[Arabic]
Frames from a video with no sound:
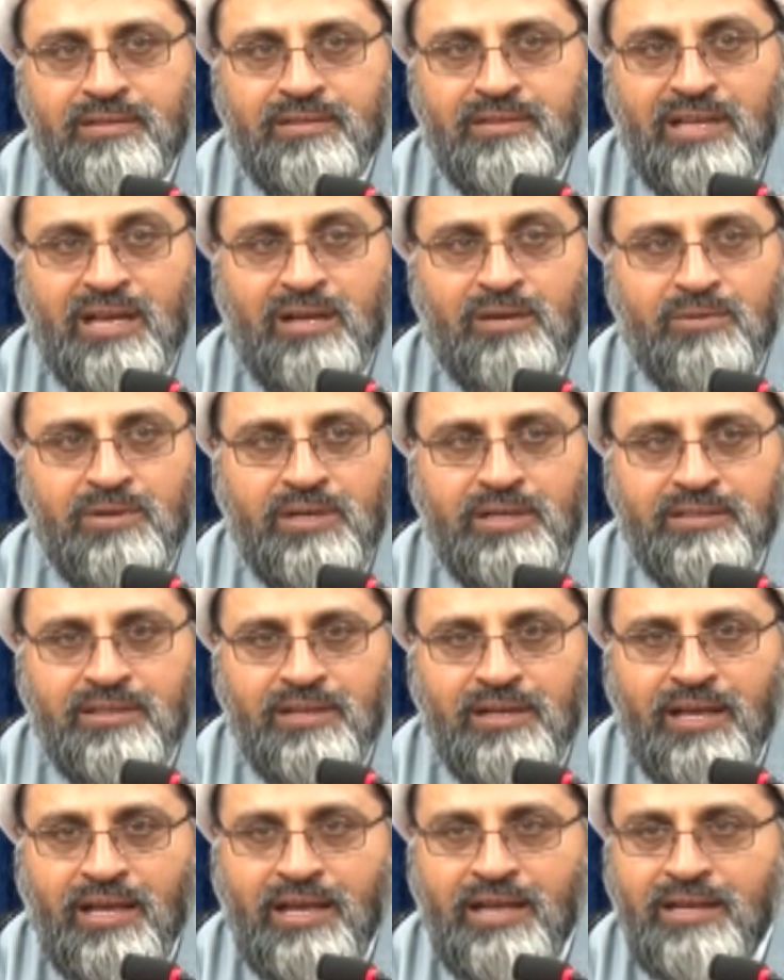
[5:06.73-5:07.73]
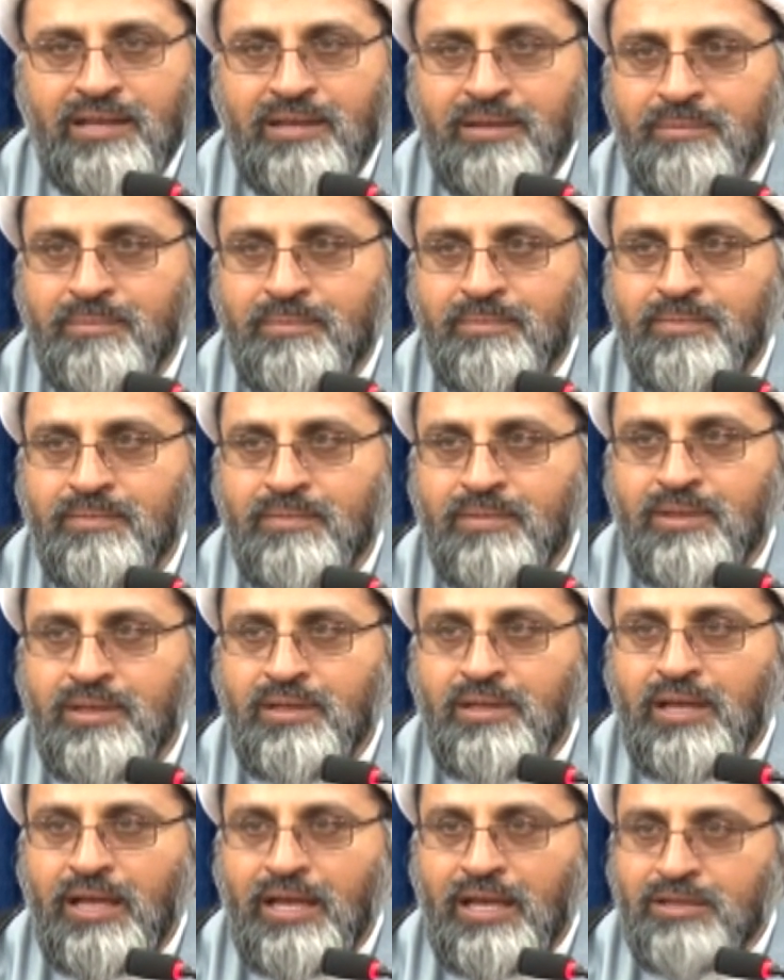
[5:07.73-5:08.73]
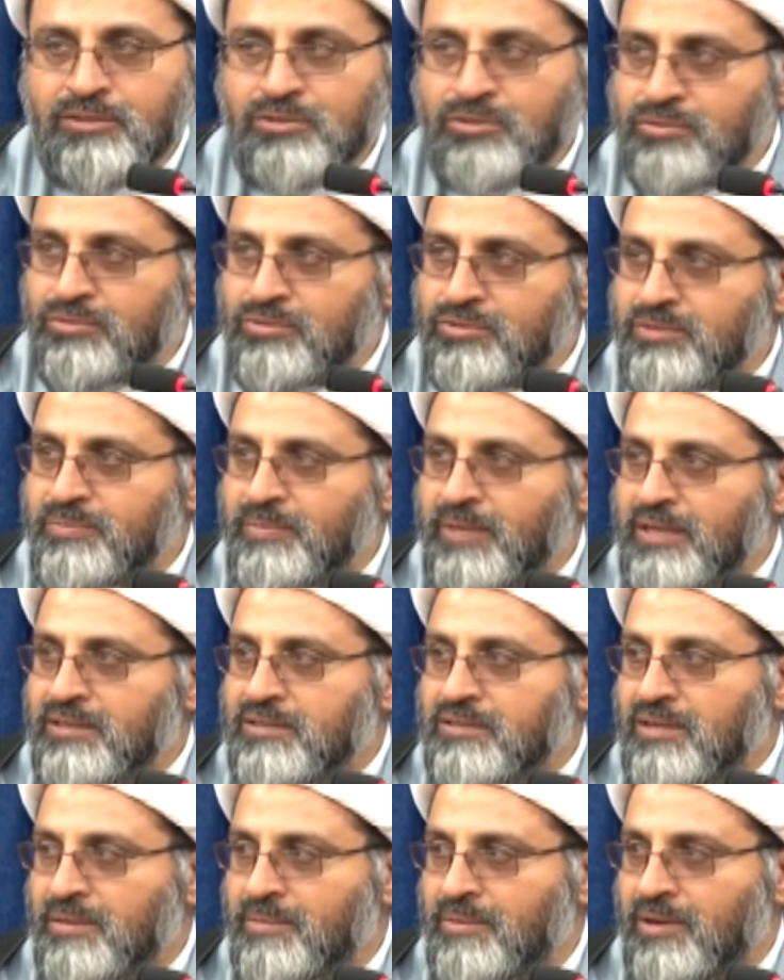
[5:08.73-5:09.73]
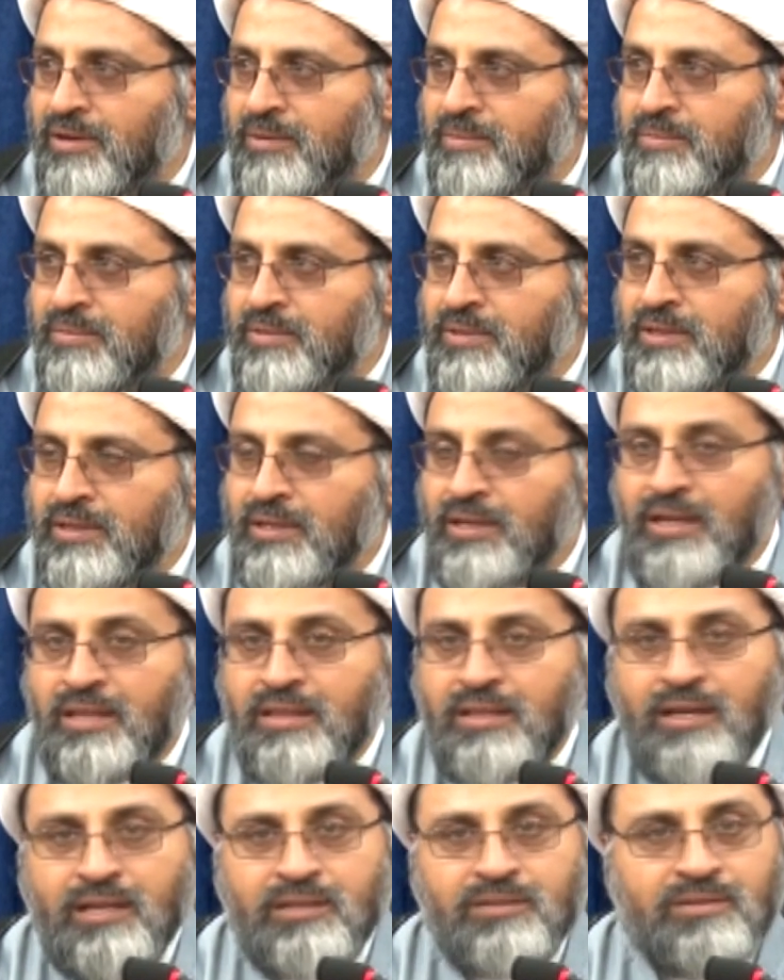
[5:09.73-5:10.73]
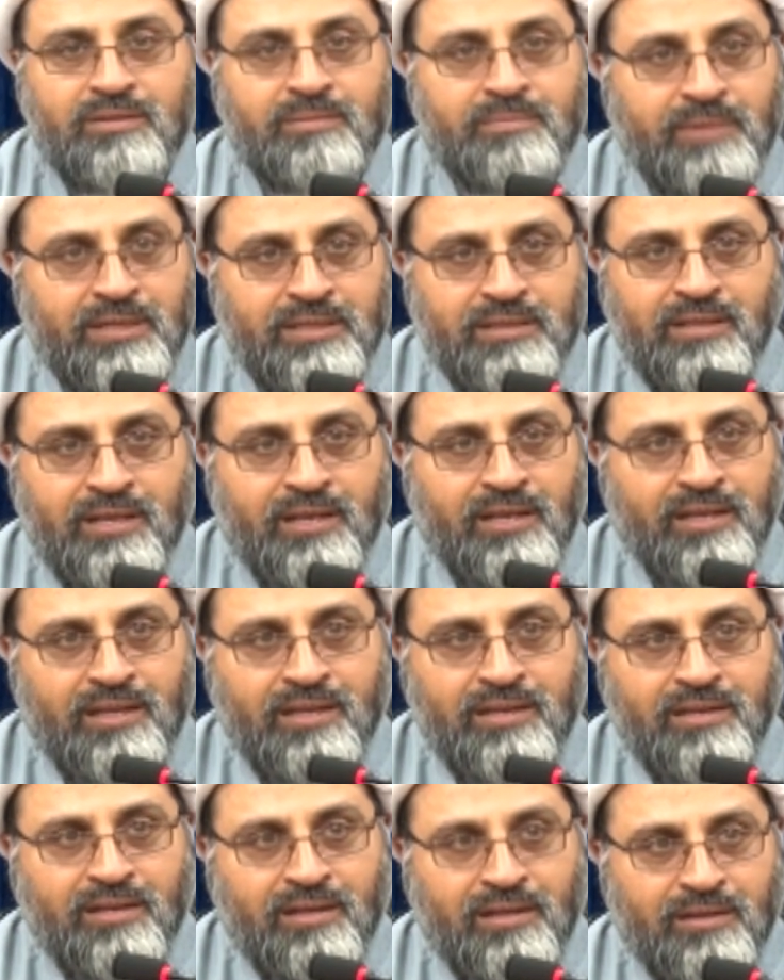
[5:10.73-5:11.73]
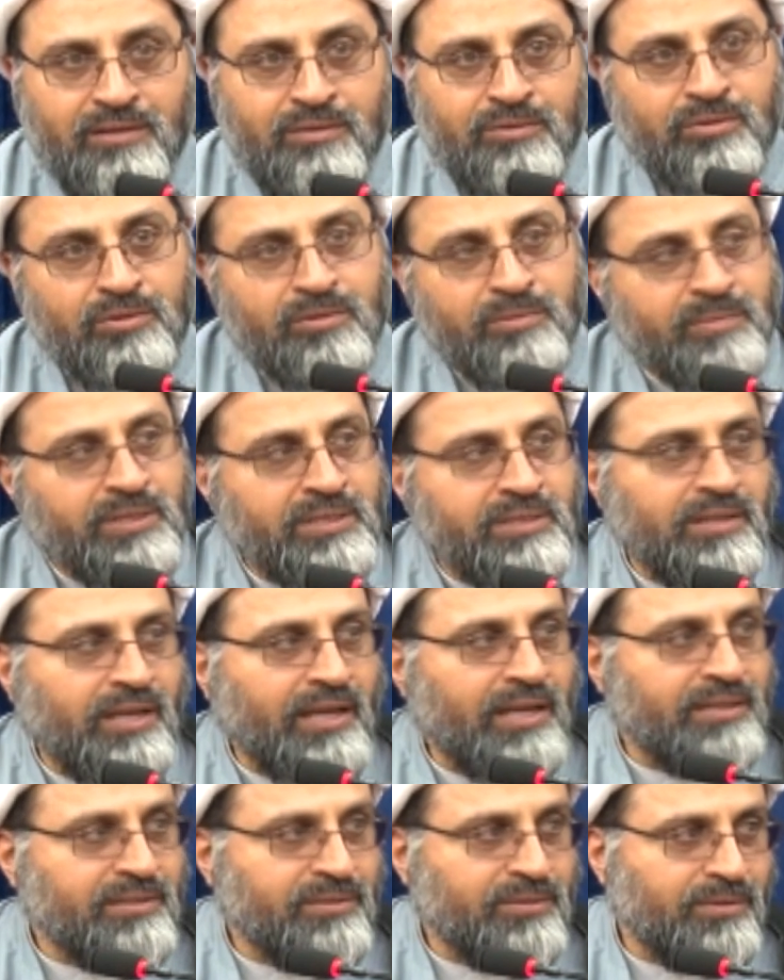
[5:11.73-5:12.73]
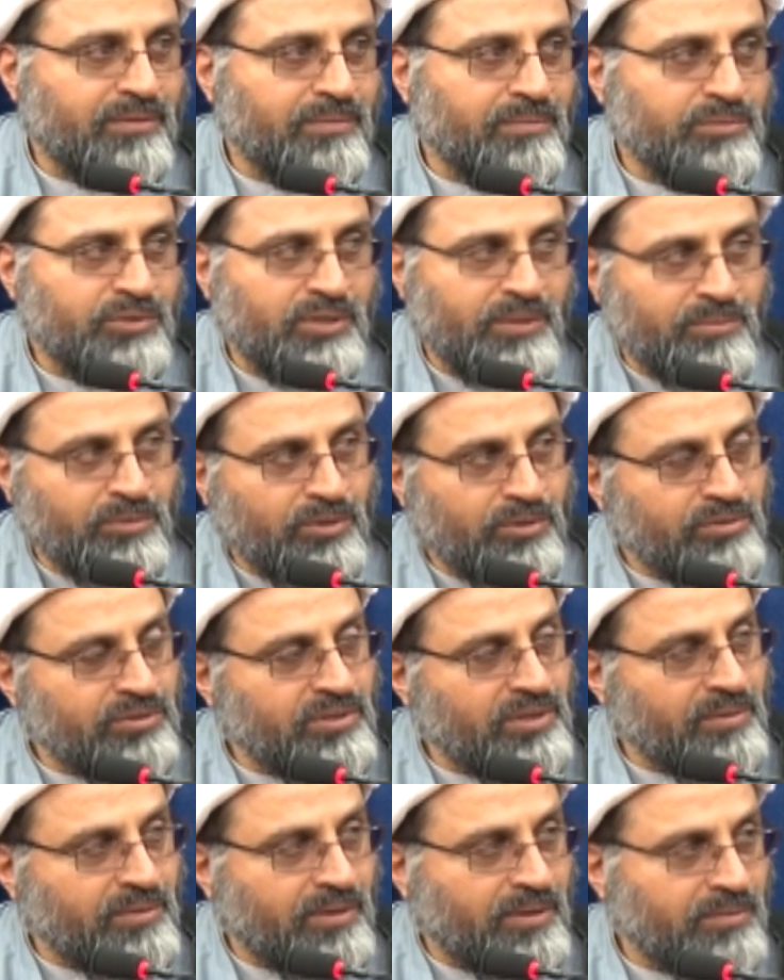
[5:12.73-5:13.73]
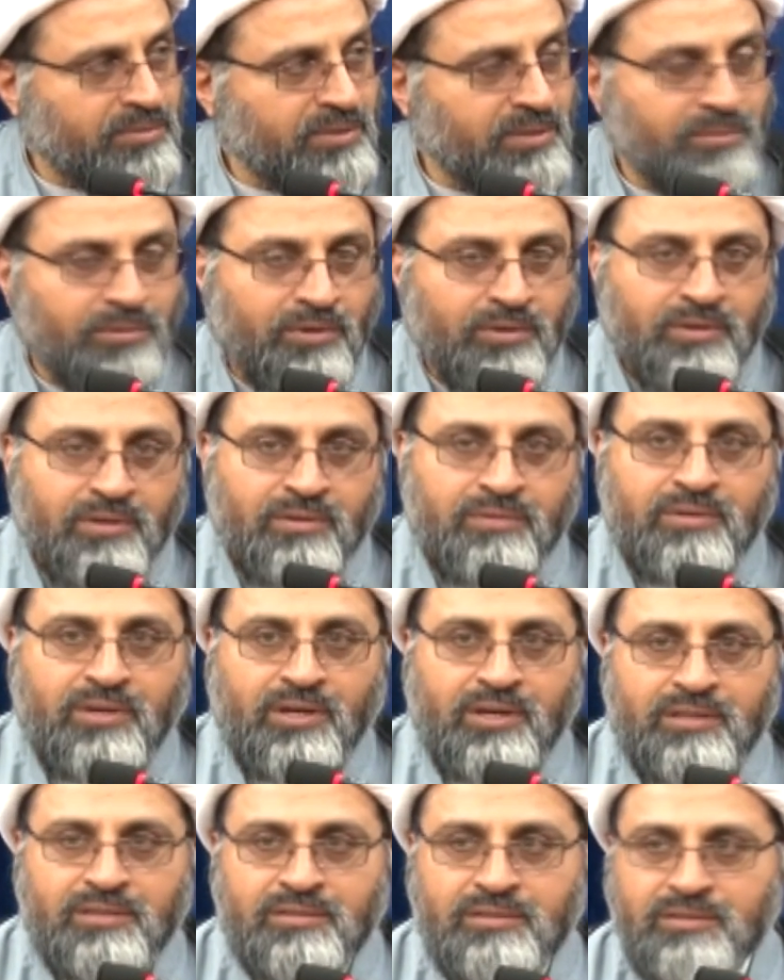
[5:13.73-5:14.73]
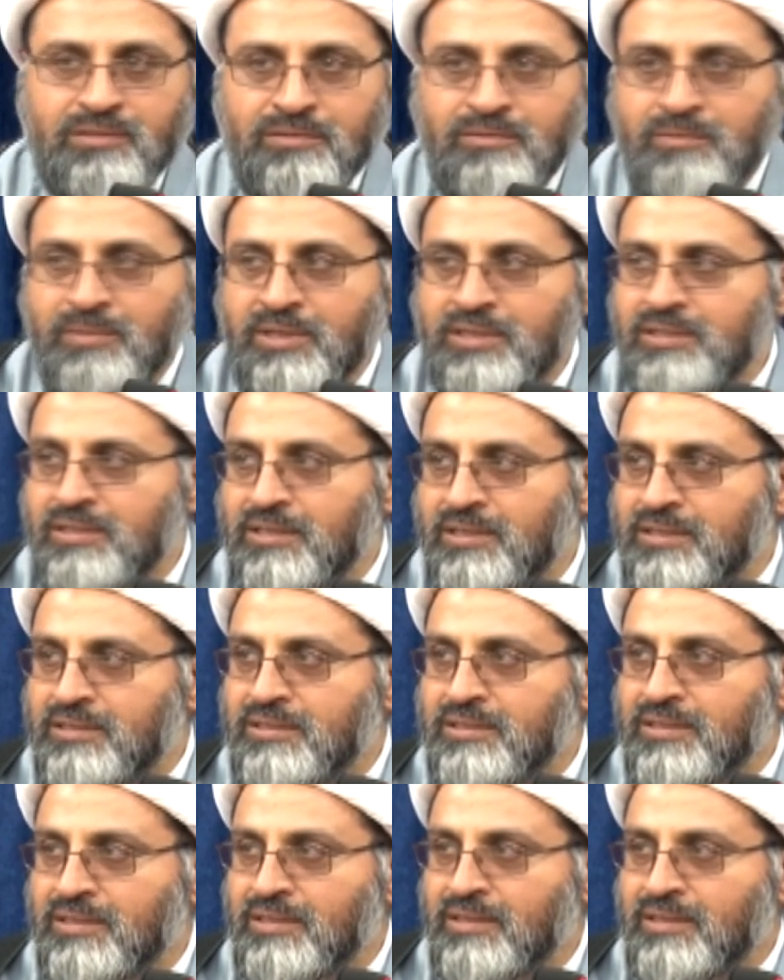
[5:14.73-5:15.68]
تقوية القلم الجلوس مع الشباب إذا عندكم منطقة هنا روحوا منطقتكم جمعوا شباب جمعوا الأولاد سووا مجلس